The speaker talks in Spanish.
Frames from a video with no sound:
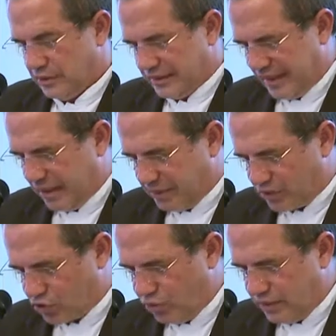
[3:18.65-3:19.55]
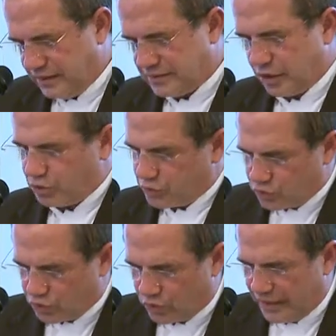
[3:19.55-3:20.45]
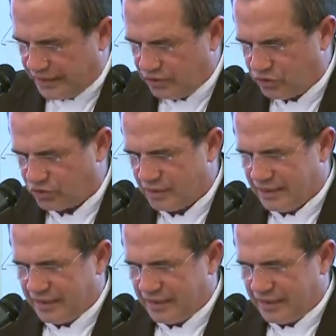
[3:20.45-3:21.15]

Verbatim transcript: de las personas, de los funcionarios